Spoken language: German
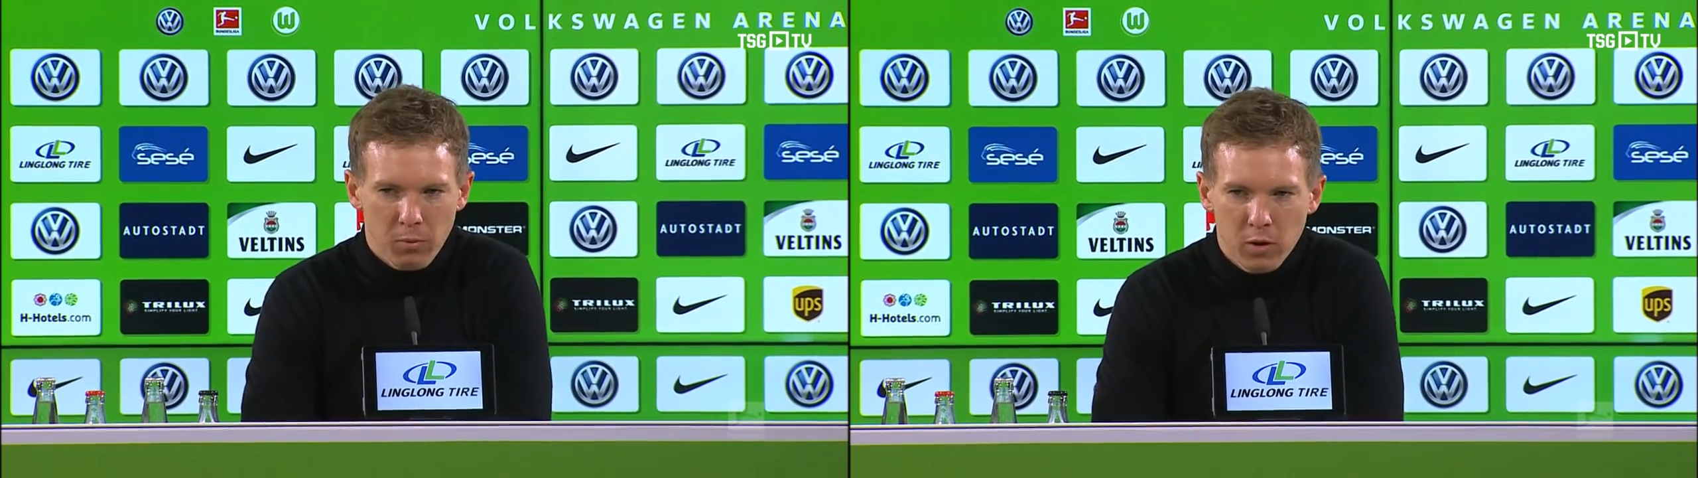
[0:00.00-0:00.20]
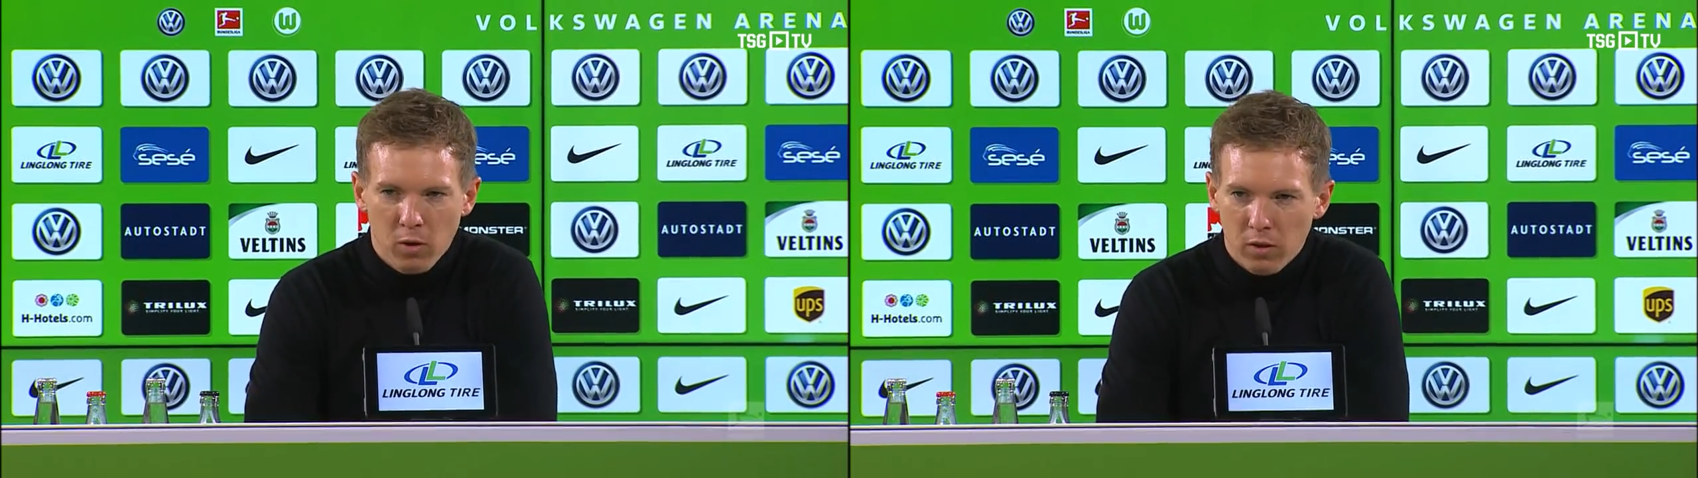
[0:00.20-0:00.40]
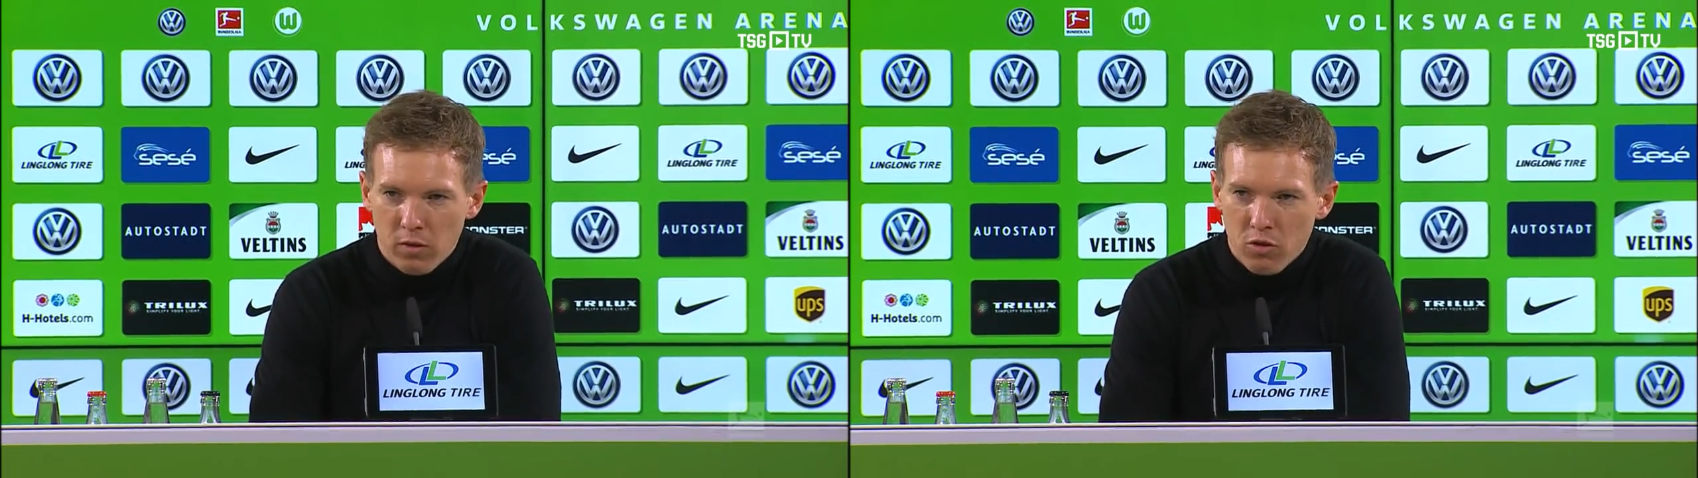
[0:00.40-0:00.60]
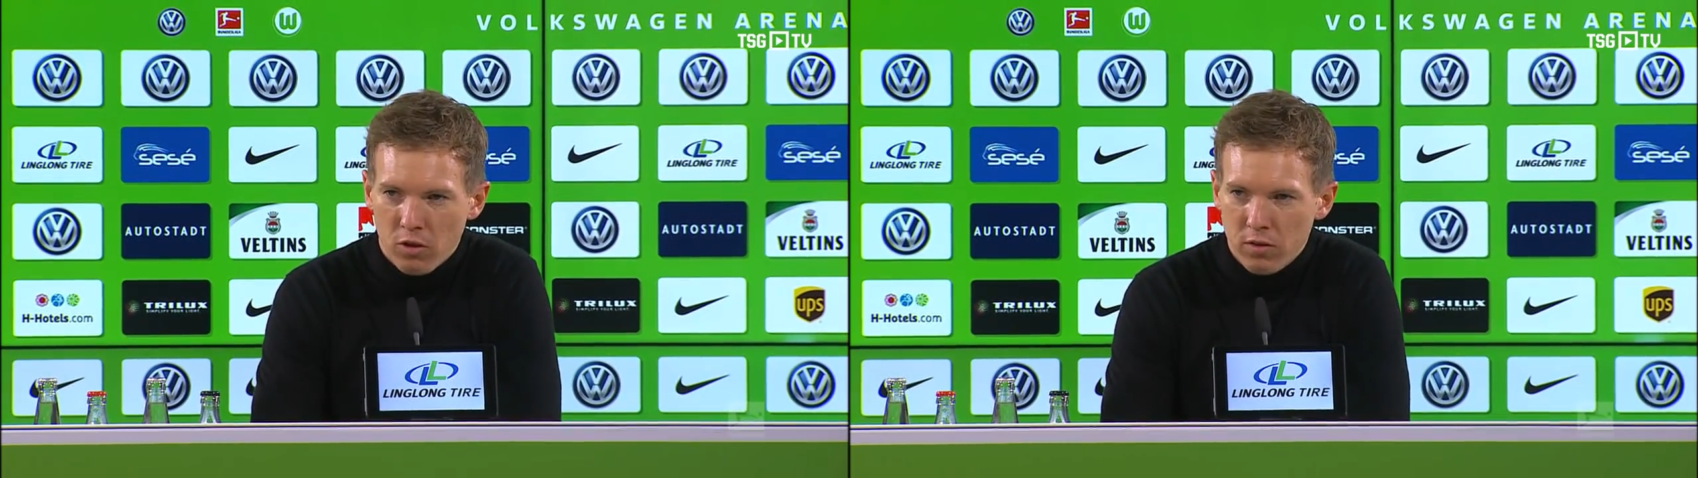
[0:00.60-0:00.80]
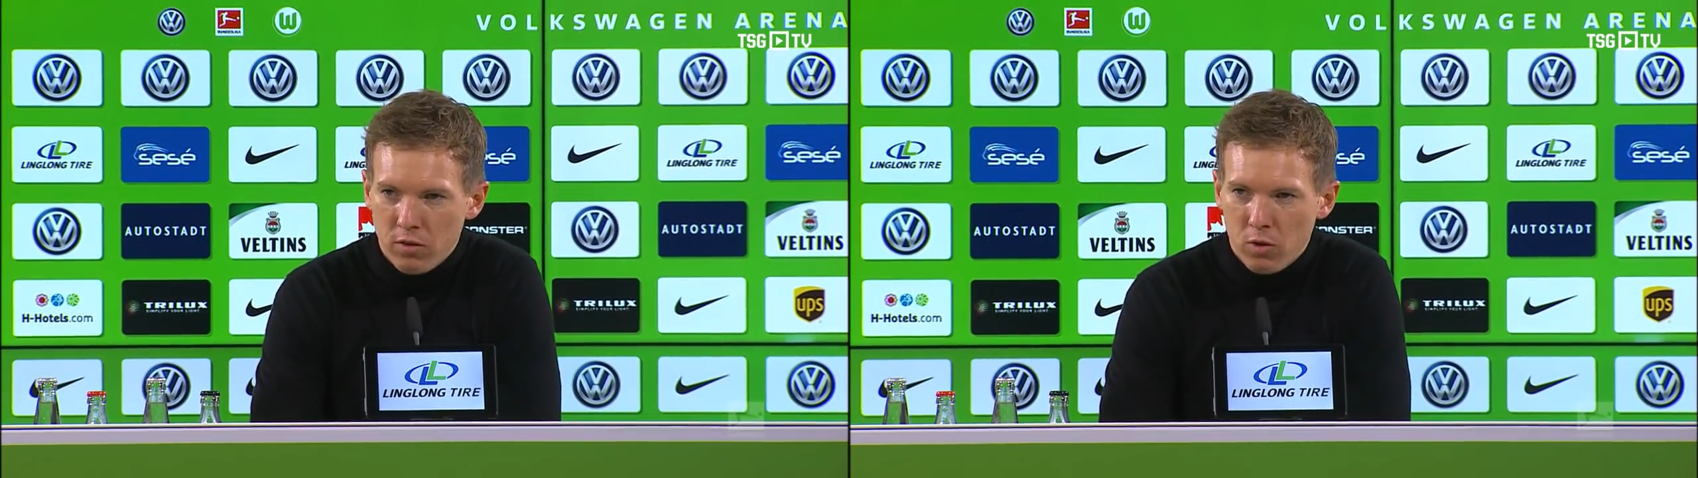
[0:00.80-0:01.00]
mit Kontern zu
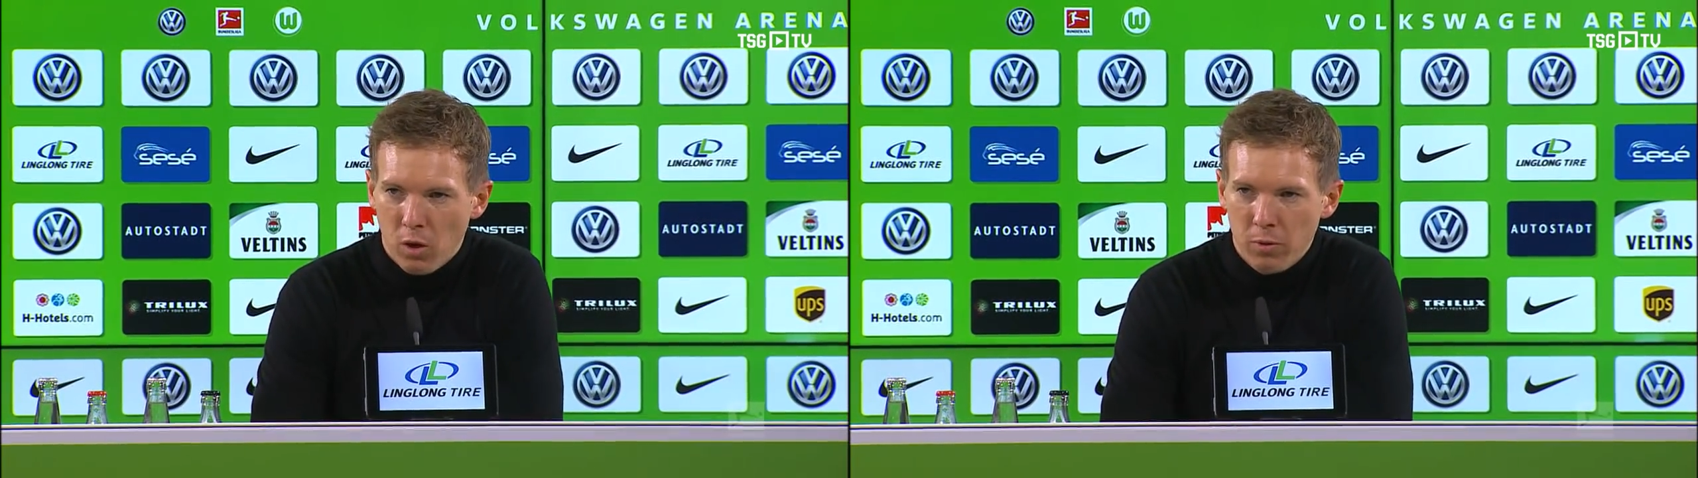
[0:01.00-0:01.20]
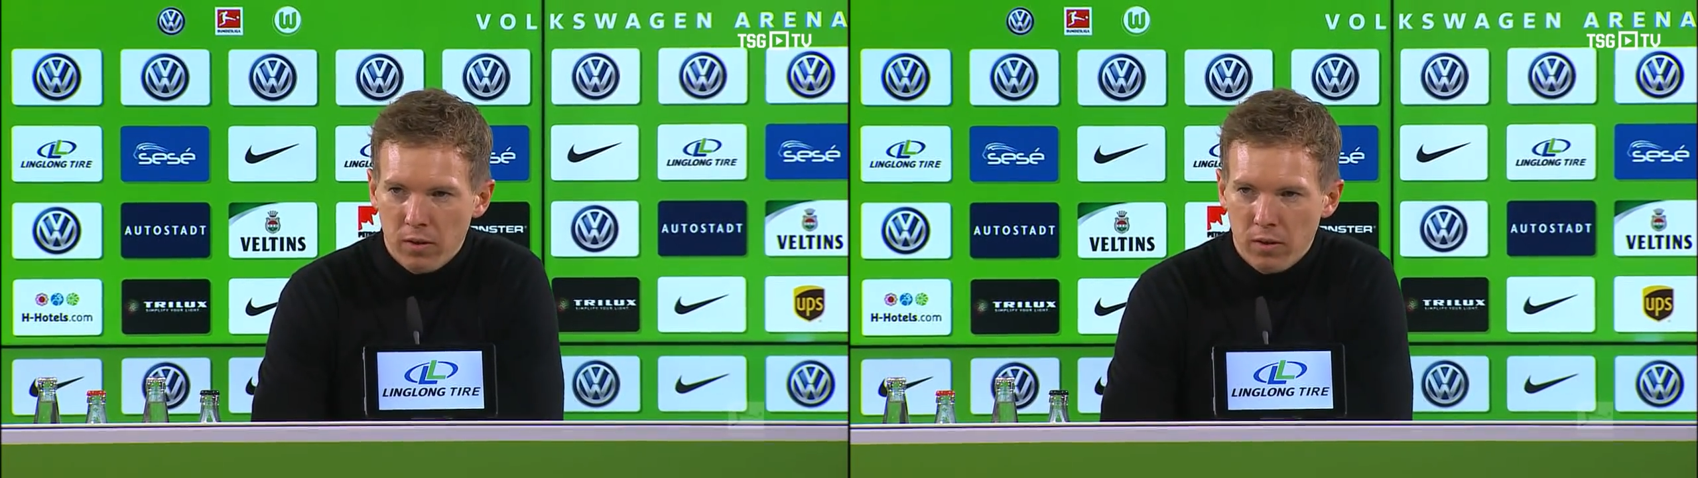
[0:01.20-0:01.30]
Chancen zu kommen.